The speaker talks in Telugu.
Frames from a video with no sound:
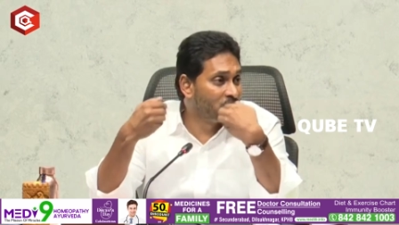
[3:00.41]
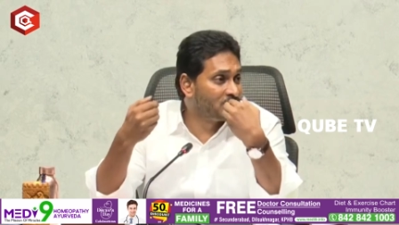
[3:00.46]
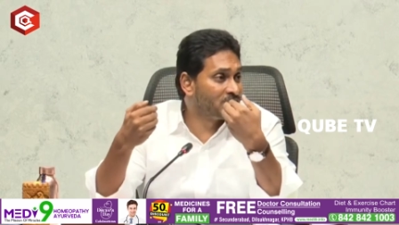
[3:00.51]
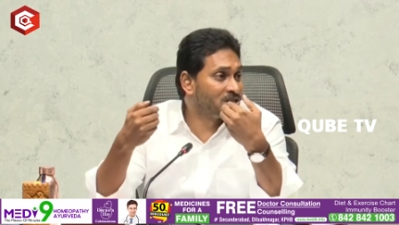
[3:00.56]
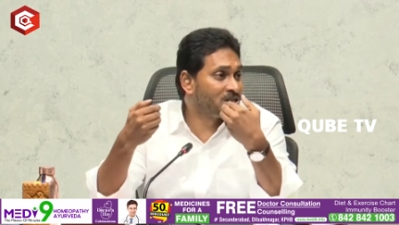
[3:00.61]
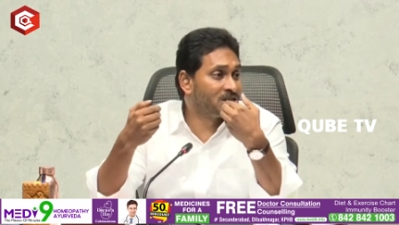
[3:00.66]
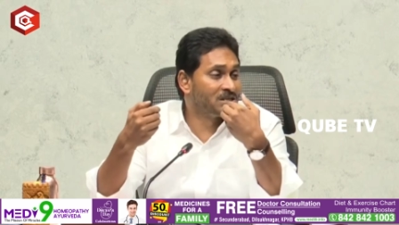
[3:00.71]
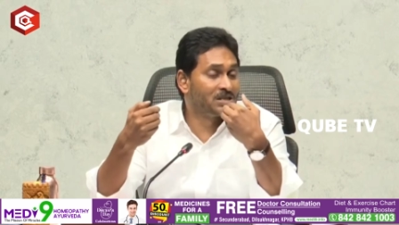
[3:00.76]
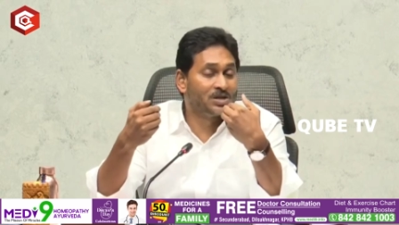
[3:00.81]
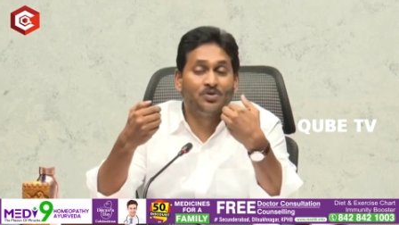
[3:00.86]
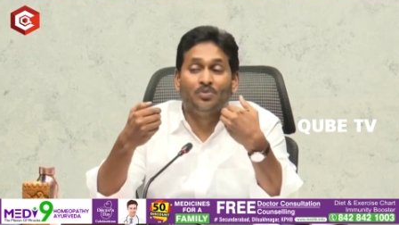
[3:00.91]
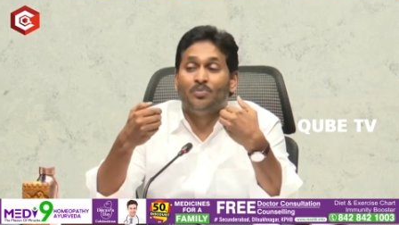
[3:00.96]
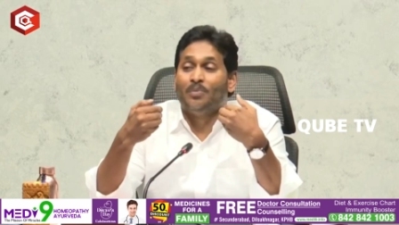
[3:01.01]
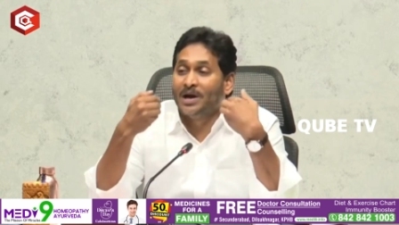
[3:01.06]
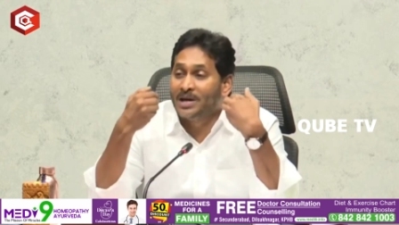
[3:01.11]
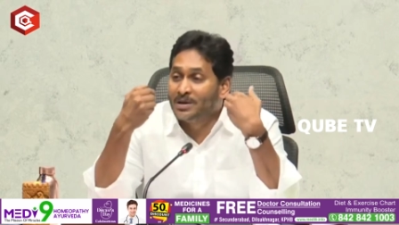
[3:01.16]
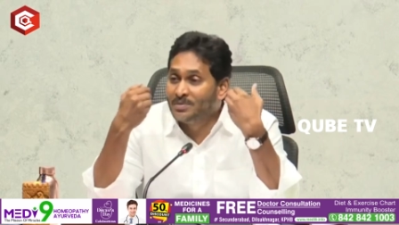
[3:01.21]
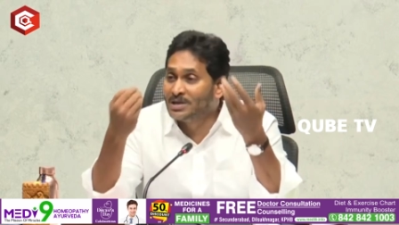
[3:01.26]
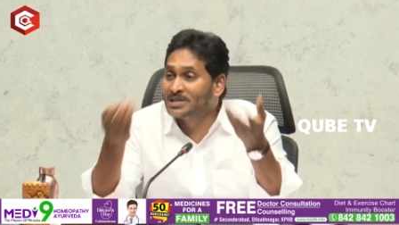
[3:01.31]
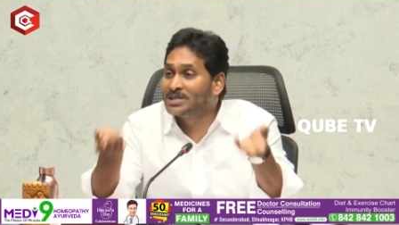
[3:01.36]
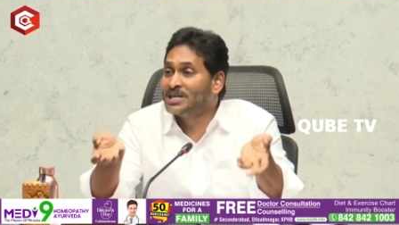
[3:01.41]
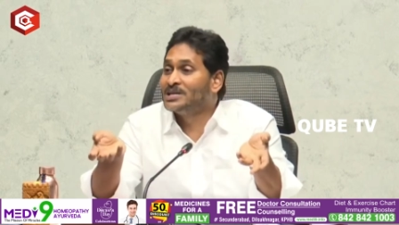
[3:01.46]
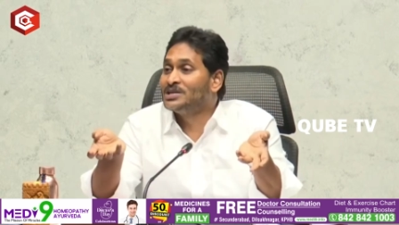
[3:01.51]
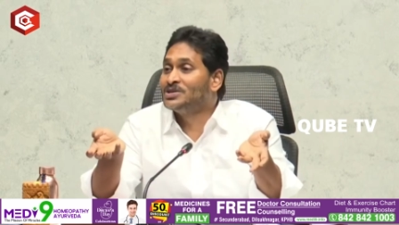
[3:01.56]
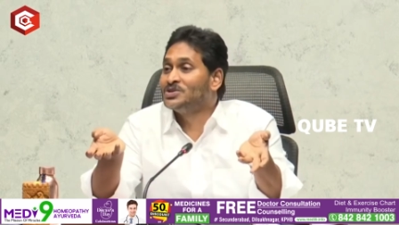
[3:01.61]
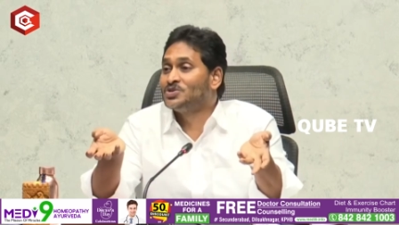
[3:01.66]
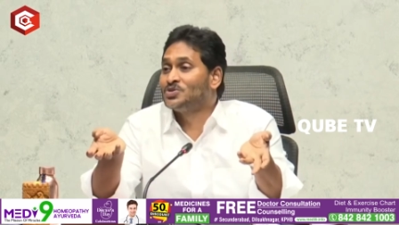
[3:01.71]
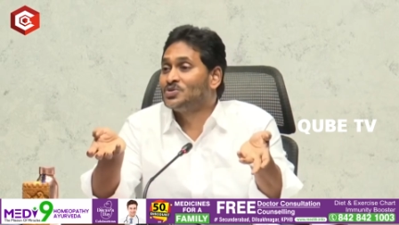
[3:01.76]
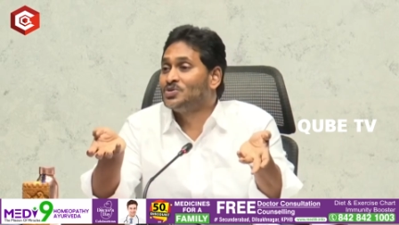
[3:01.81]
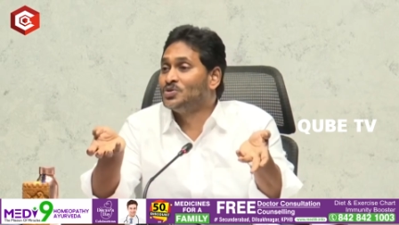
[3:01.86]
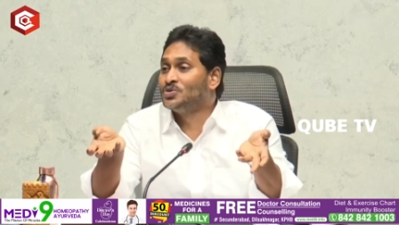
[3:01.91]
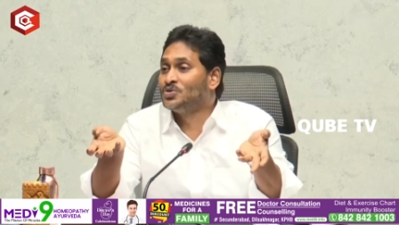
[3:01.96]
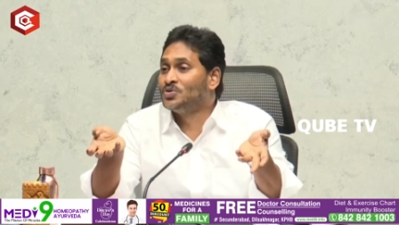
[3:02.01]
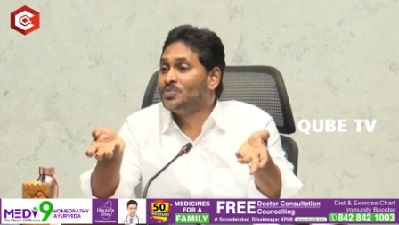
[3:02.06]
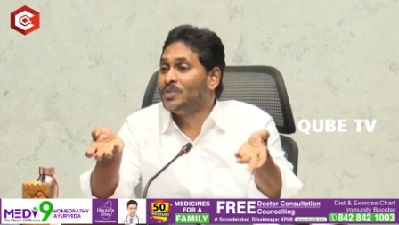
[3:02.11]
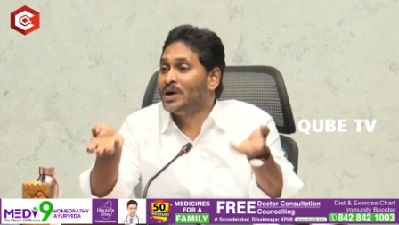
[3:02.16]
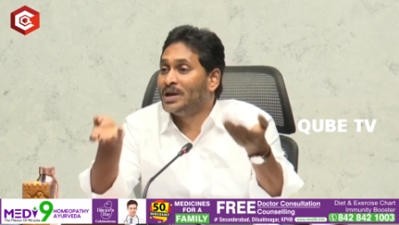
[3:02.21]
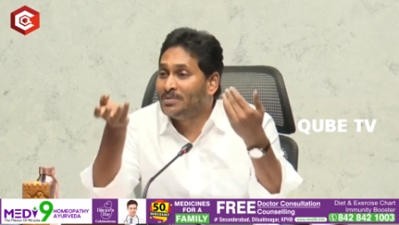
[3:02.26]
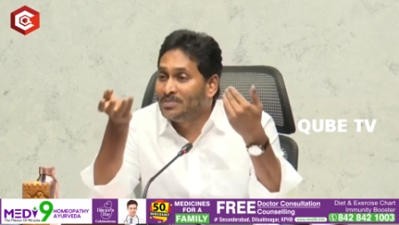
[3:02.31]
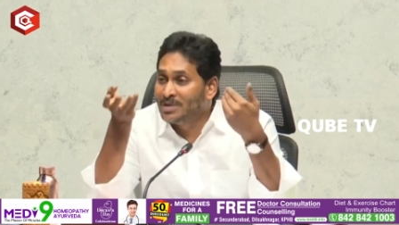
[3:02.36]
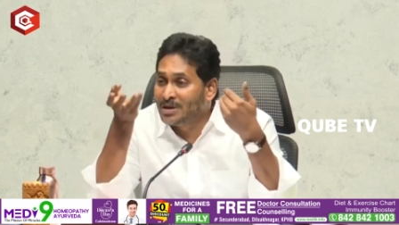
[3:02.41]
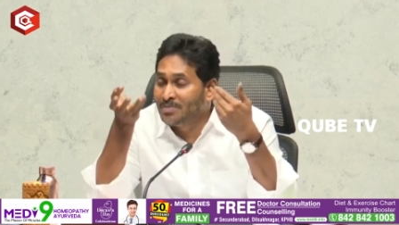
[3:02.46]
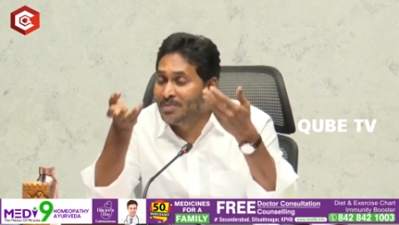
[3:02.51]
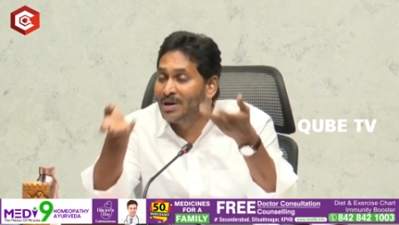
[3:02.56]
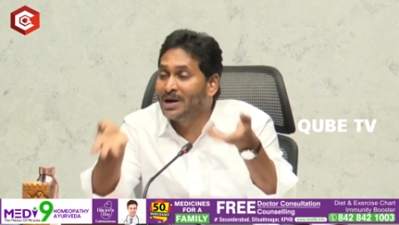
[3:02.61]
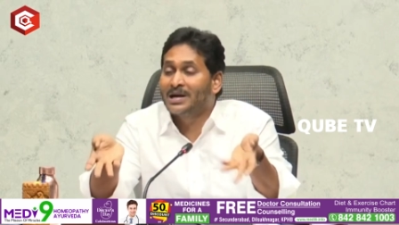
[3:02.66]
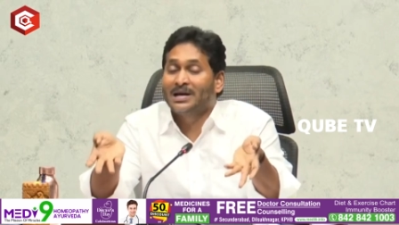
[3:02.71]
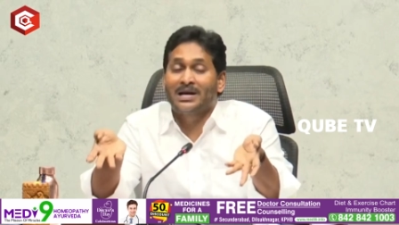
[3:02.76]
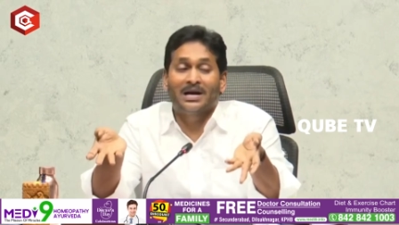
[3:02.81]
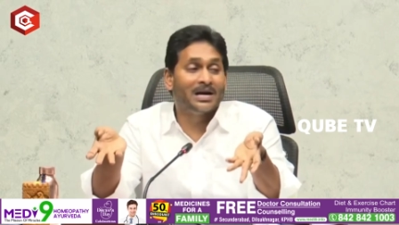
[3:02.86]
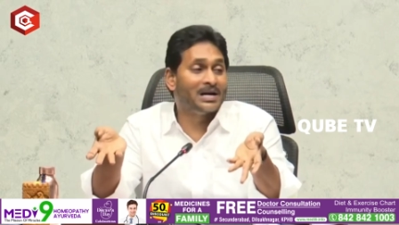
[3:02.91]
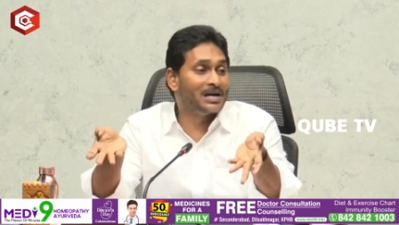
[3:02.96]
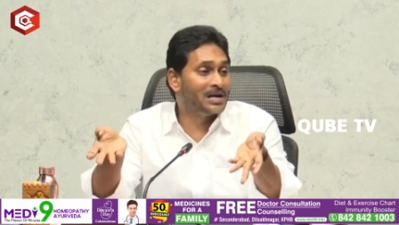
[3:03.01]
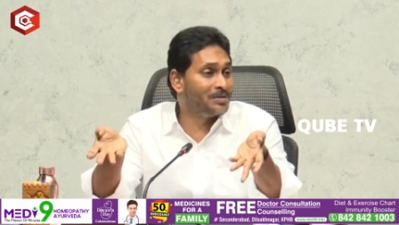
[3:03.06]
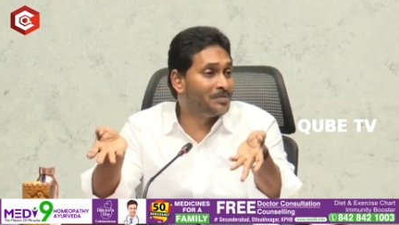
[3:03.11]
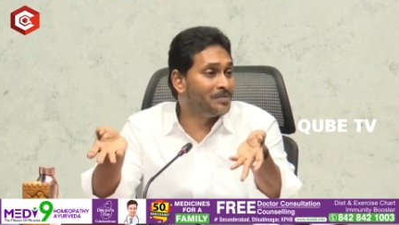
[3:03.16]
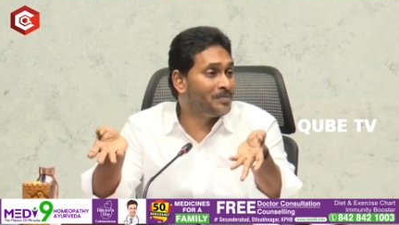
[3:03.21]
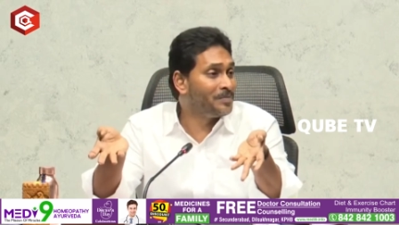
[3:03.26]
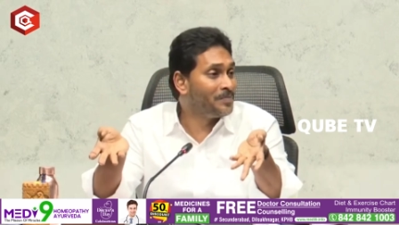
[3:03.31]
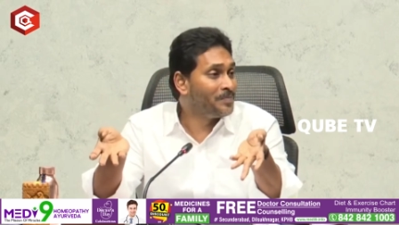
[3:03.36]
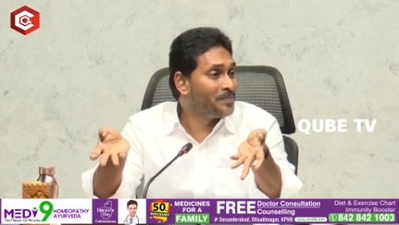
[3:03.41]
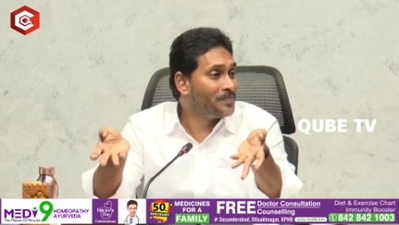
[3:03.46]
విశిష్టతను మనమే తగ్గించుకుంటూ మనమే మాట్లాడడం